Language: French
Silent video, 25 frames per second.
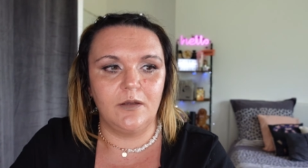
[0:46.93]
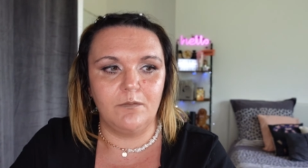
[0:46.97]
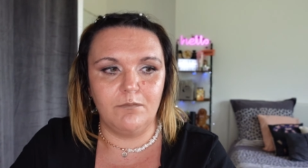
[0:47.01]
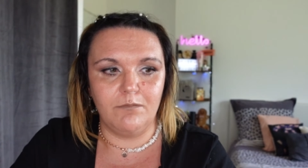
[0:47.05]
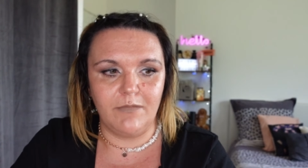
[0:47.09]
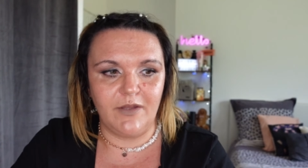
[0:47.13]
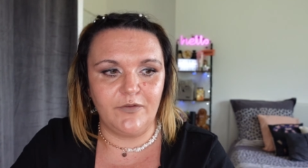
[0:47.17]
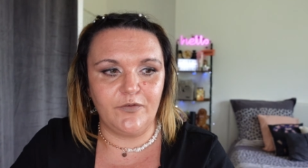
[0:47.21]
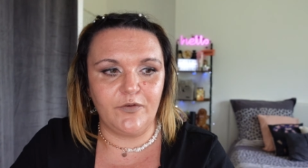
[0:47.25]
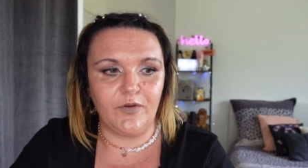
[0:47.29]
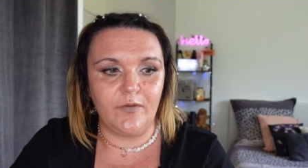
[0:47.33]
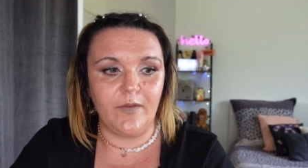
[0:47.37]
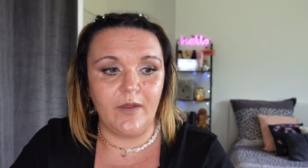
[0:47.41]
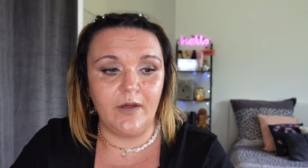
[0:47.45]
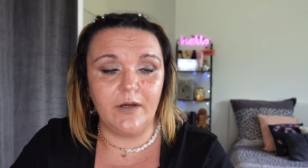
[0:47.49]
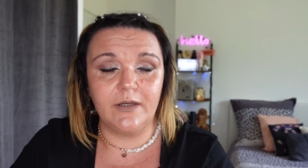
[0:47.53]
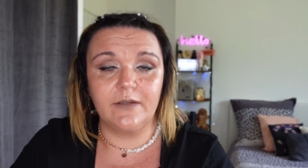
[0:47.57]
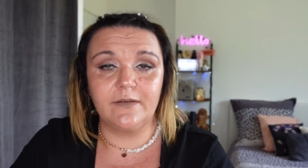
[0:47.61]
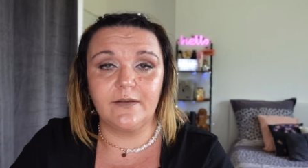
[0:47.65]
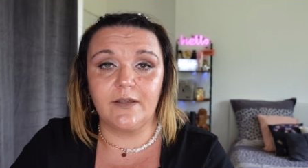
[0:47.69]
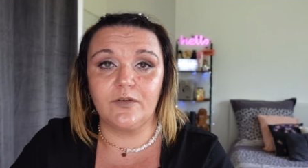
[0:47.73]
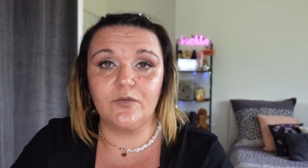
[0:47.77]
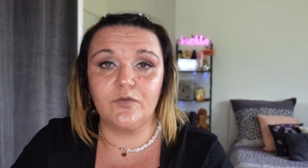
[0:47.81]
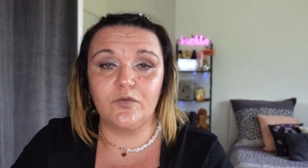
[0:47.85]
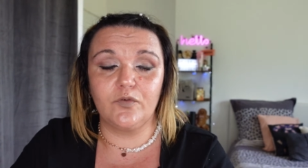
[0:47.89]
maintenant,
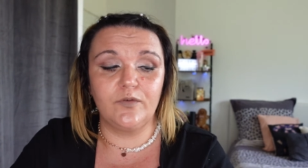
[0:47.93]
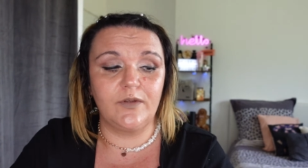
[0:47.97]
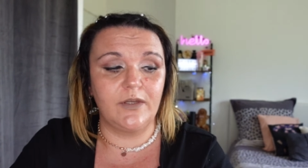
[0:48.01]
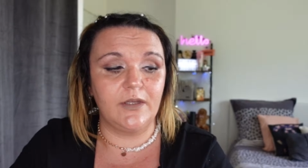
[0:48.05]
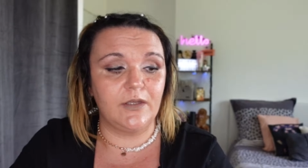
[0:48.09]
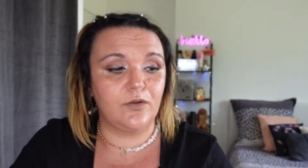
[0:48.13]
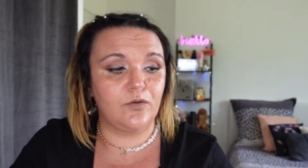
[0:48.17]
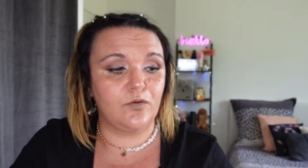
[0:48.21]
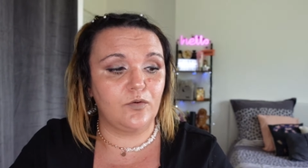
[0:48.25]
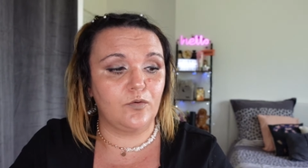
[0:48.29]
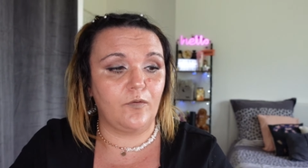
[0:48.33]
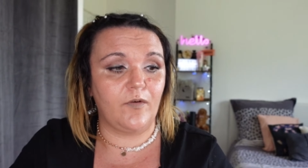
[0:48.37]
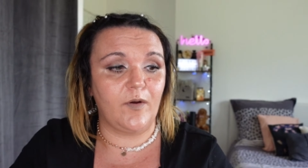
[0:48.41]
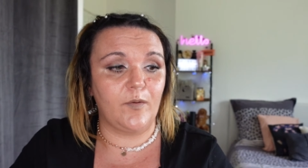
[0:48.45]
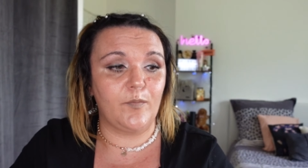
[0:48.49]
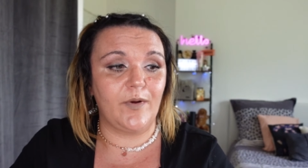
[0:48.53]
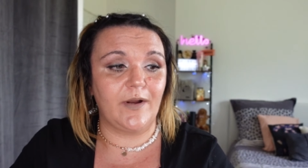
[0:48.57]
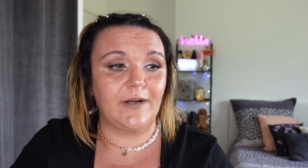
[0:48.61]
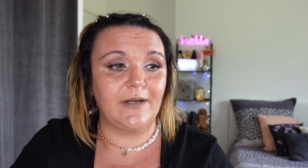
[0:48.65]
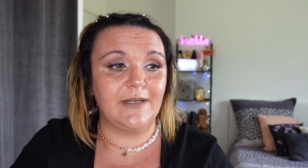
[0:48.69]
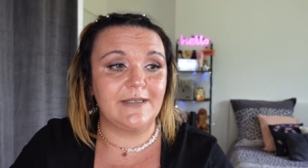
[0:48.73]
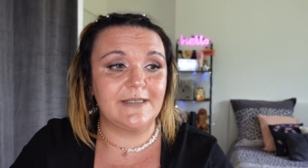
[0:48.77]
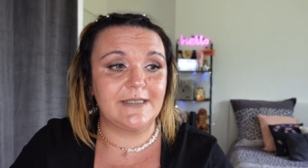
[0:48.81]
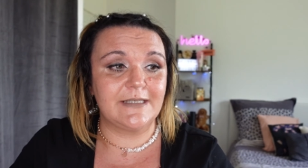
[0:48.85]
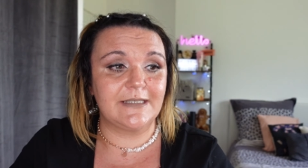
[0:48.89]
étant donné qu'on va
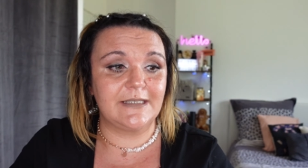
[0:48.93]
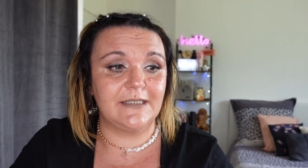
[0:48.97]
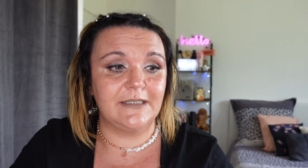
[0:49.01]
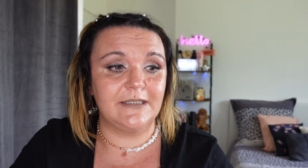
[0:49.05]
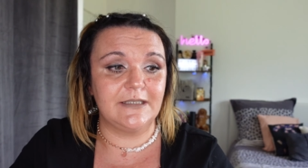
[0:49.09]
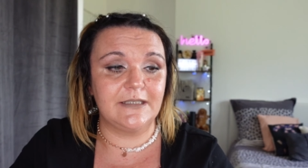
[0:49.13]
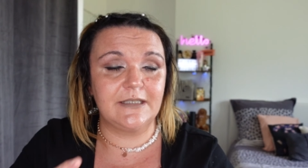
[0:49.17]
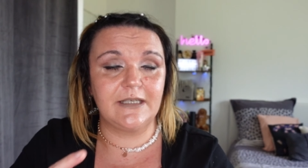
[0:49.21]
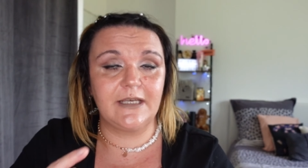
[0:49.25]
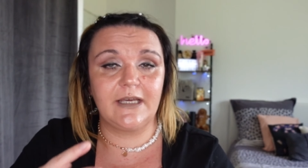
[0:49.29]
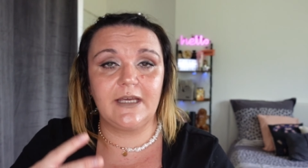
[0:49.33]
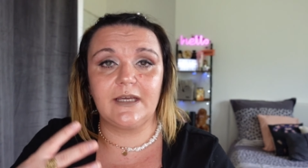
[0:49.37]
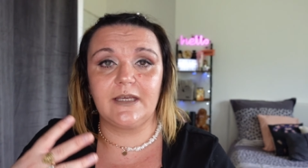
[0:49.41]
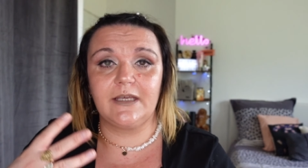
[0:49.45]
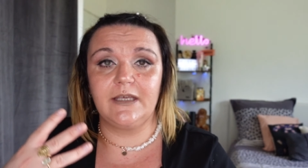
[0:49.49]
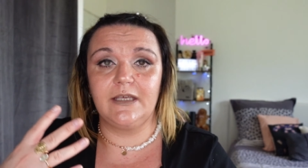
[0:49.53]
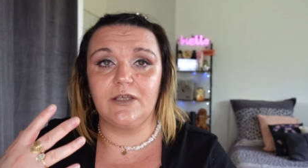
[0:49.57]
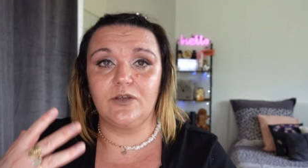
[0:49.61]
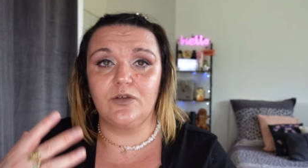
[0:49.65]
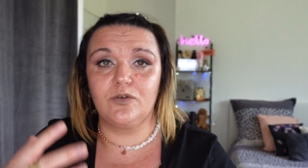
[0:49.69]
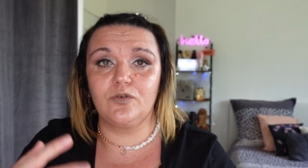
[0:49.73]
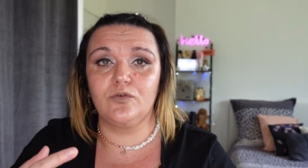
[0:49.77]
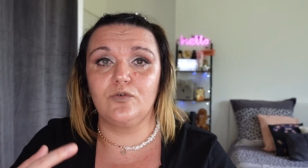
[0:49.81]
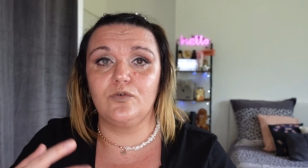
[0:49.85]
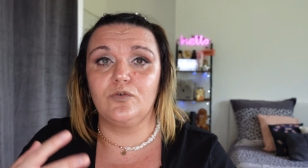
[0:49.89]
parler skincare
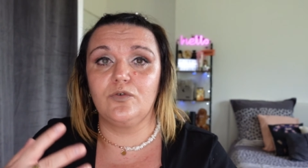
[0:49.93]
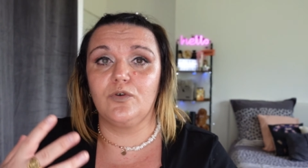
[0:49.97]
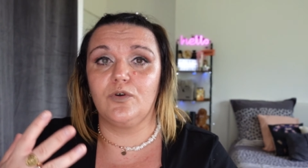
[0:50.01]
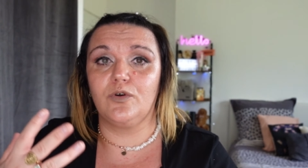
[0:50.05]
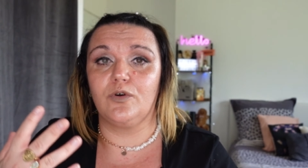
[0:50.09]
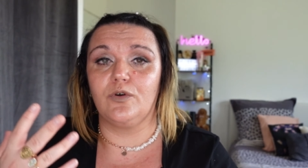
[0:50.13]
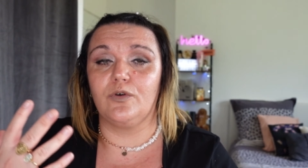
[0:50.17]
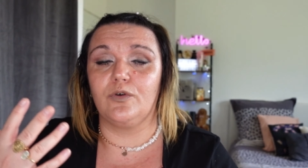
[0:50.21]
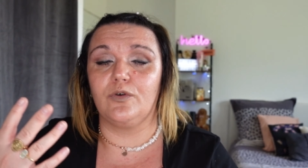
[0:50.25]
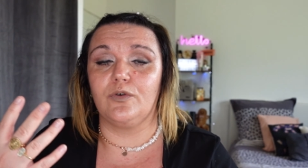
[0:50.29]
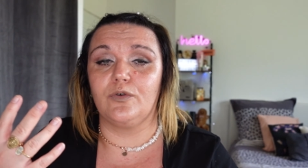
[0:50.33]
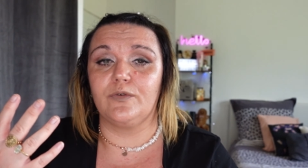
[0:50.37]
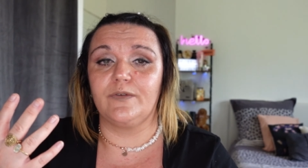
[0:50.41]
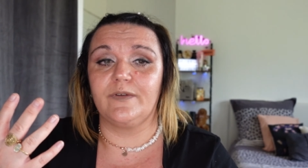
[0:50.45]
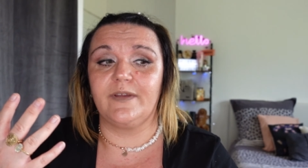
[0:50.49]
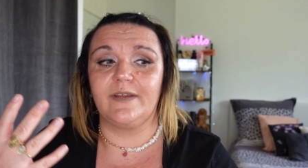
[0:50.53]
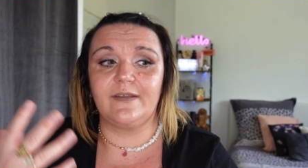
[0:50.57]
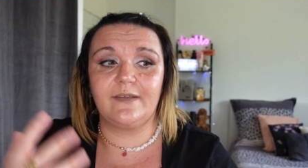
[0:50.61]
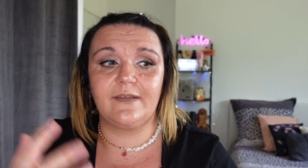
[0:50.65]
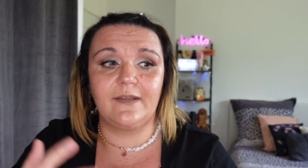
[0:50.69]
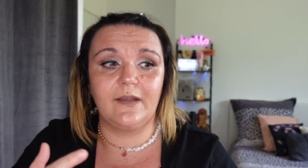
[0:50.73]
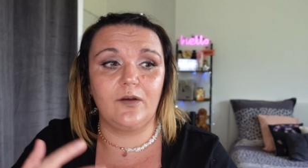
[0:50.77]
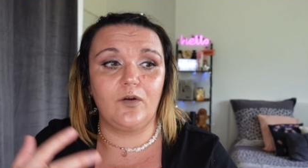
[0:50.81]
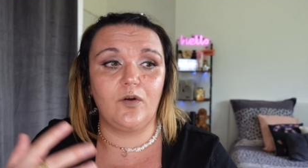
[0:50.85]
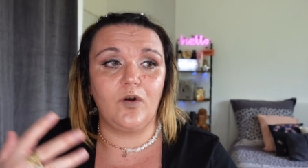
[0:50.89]
et que euh, des
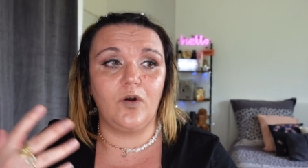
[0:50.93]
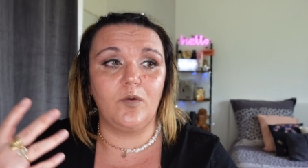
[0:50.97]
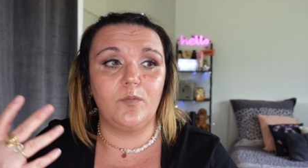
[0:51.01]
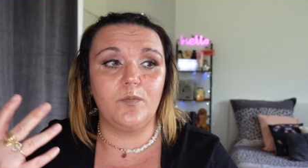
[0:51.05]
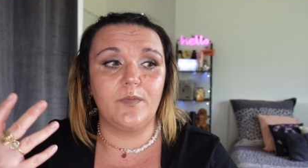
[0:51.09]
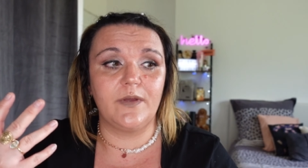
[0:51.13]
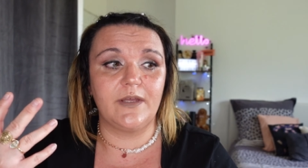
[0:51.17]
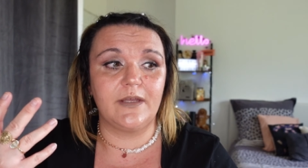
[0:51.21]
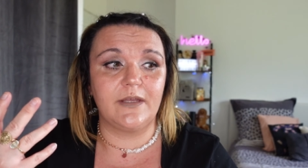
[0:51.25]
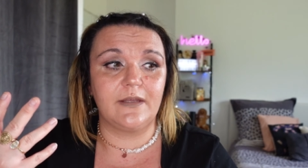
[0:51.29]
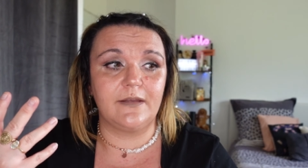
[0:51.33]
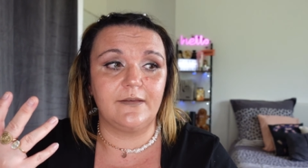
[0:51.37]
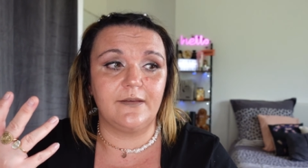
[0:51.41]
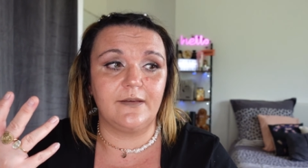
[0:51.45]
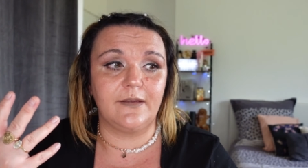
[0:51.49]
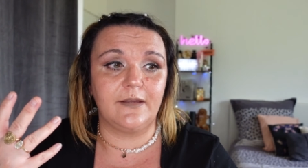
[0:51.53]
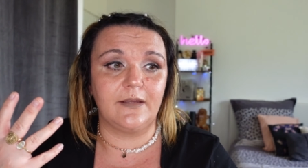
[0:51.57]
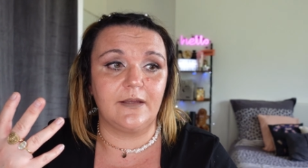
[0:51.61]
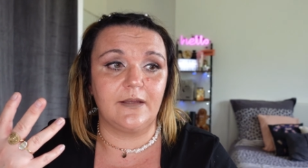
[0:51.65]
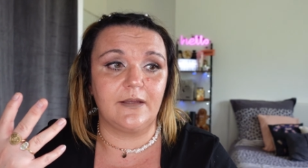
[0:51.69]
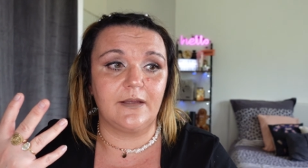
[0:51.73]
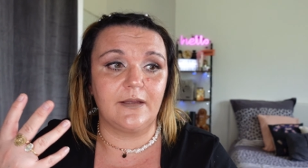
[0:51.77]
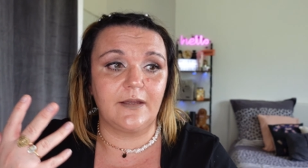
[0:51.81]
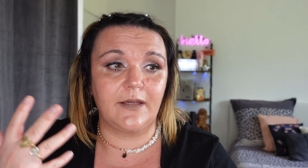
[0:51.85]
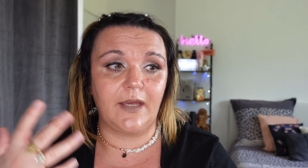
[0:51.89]
sérums et
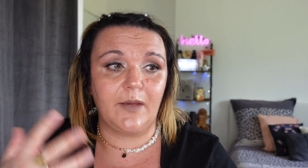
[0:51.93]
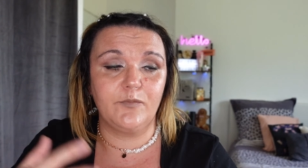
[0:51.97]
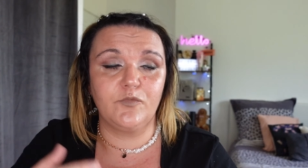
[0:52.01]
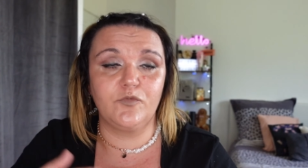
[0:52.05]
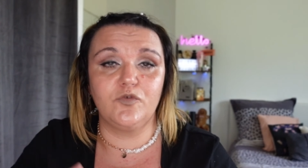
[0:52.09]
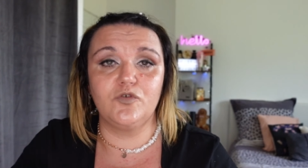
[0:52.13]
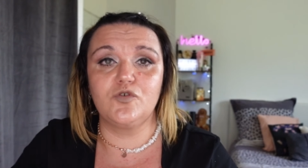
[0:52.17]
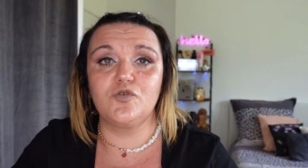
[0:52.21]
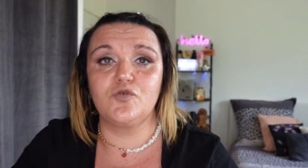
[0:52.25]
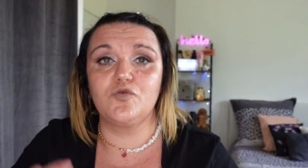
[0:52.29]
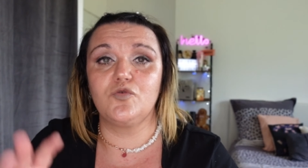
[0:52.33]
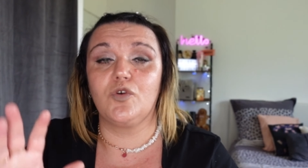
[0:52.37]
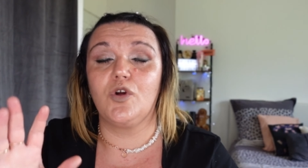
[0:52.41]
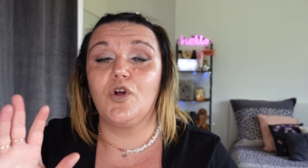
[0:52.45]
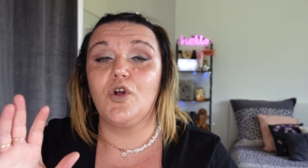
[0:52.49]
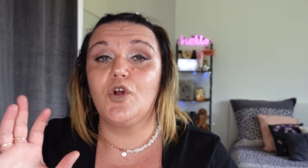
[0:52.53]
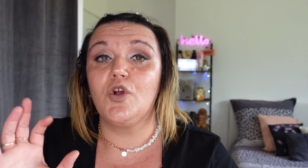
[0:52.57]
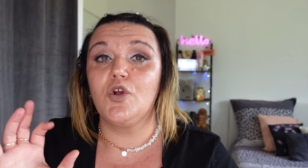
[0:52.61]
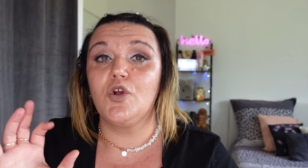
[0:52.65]
des crèmes de jour